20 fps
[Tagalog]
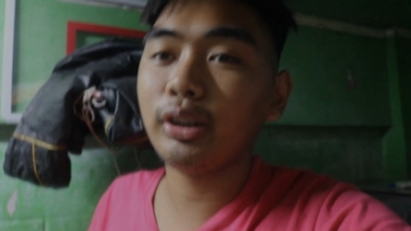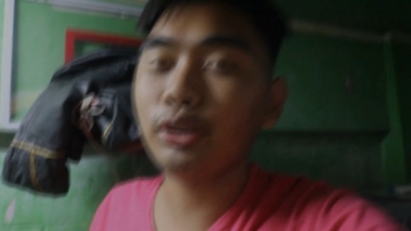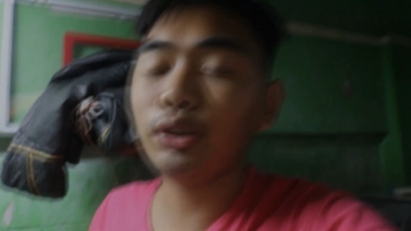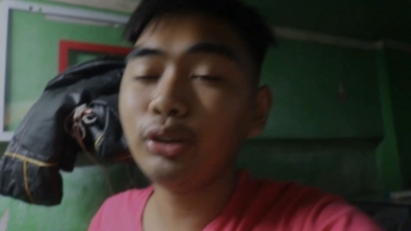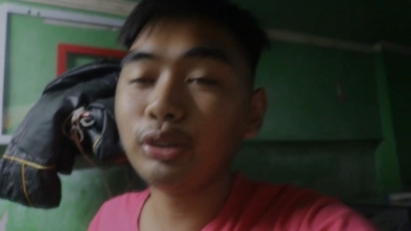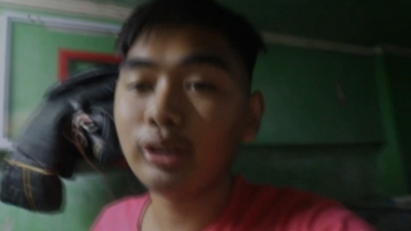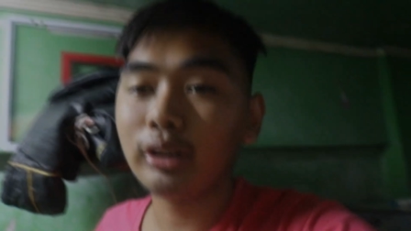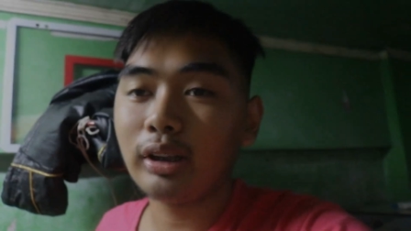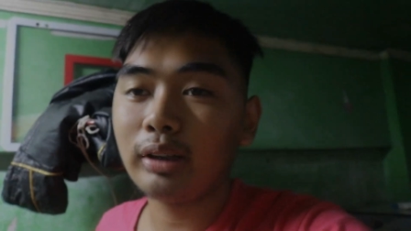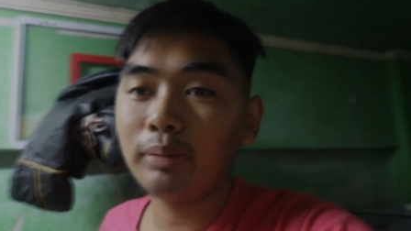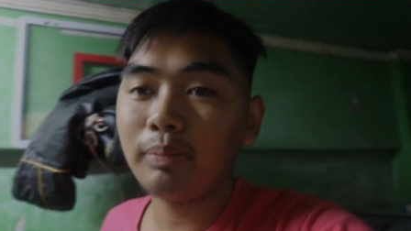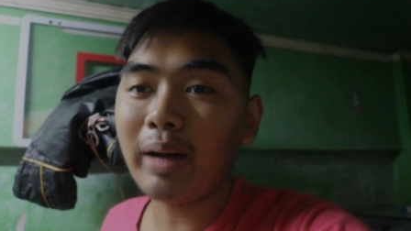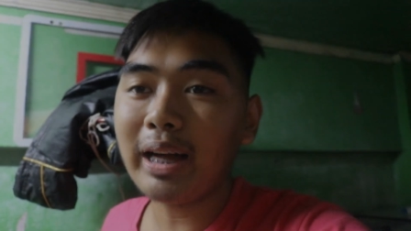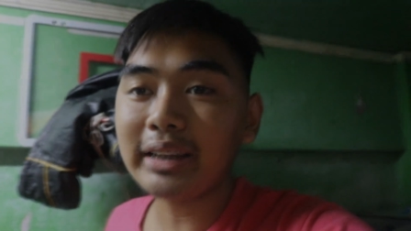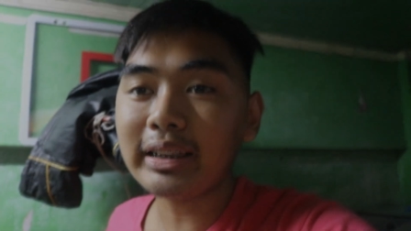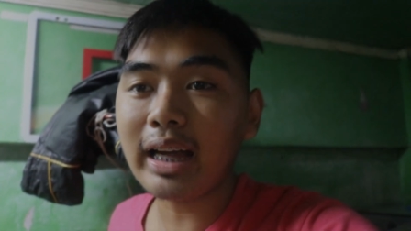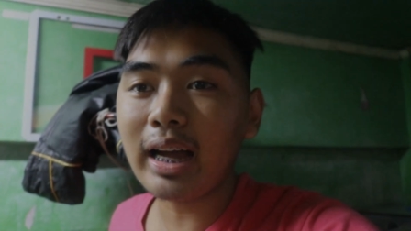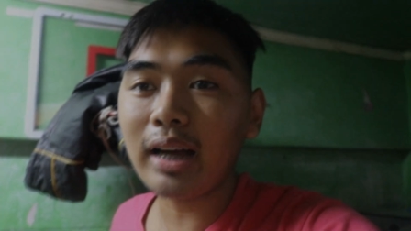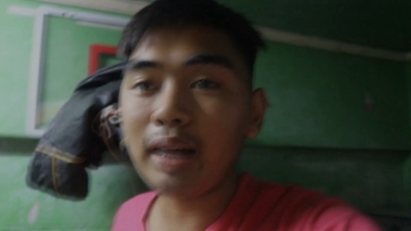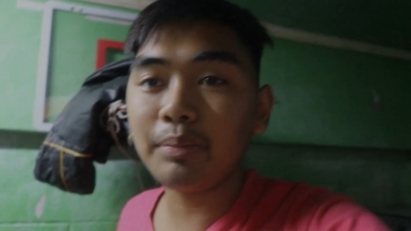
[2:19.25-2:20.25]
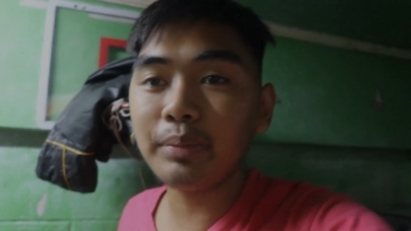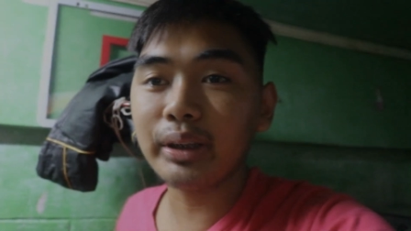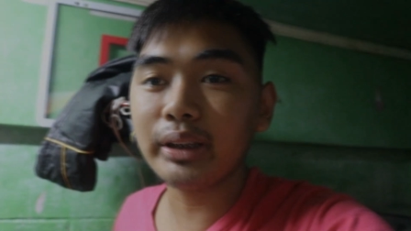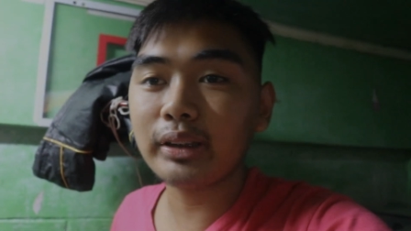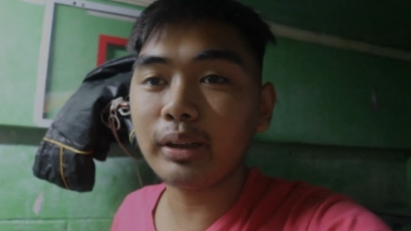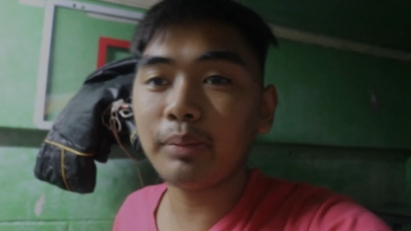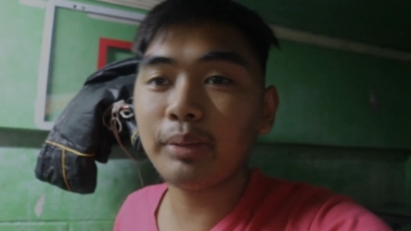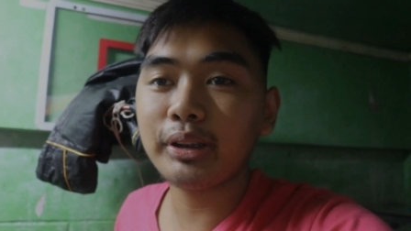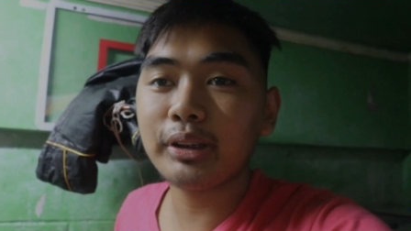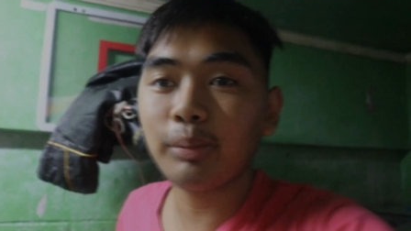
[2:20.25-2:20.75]
Yun, bata kami.
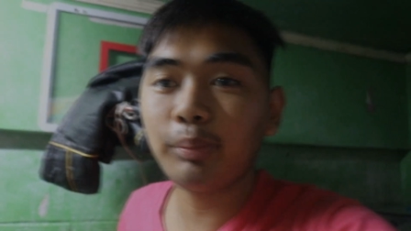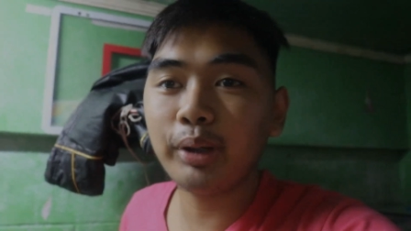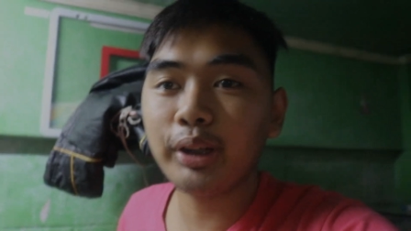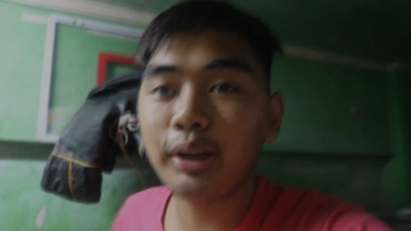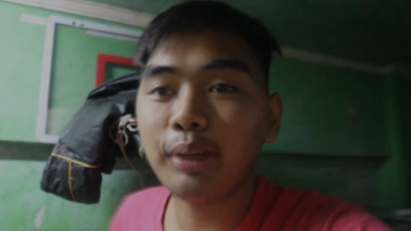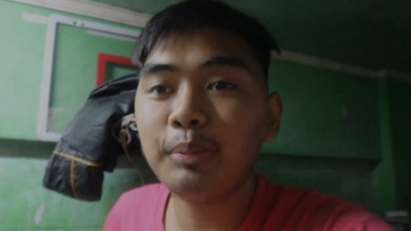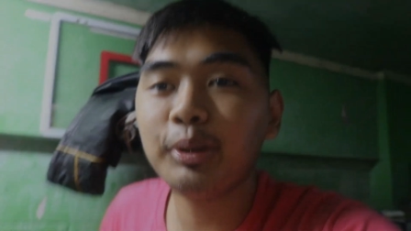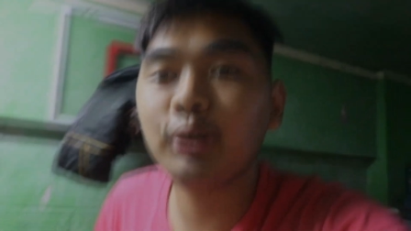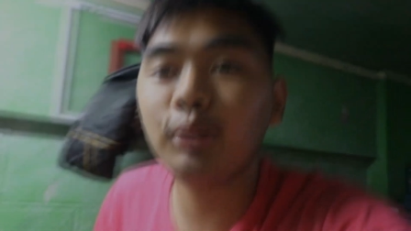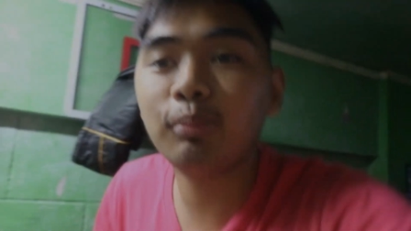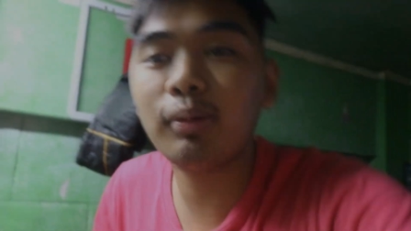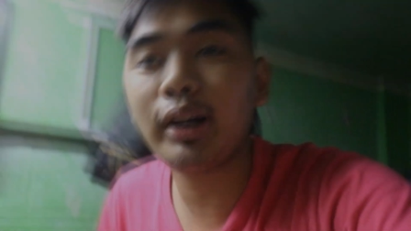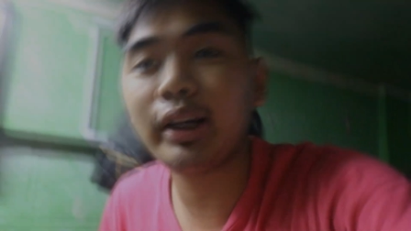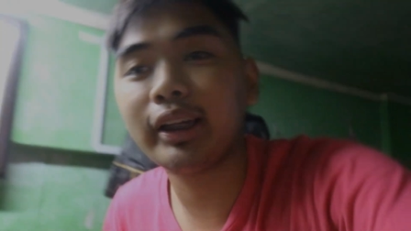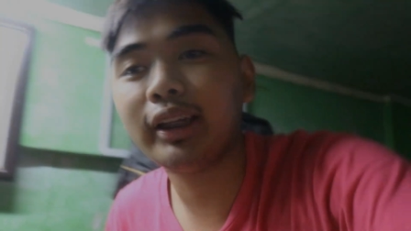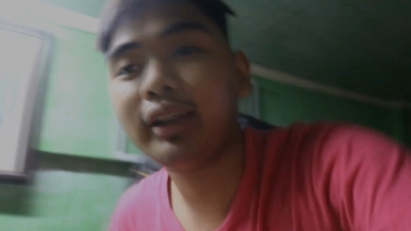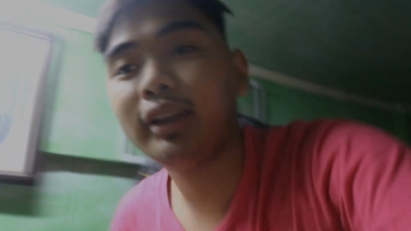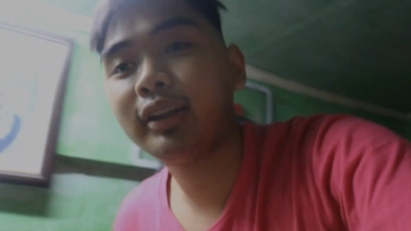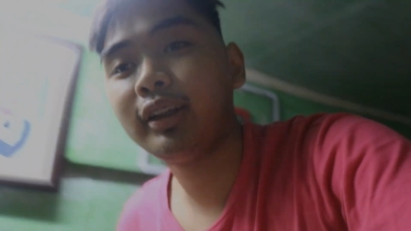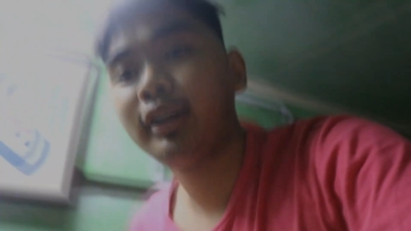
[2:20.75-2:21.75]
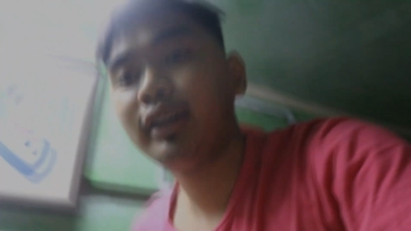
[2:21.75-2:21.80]
Sabay-sabay kami lumaki.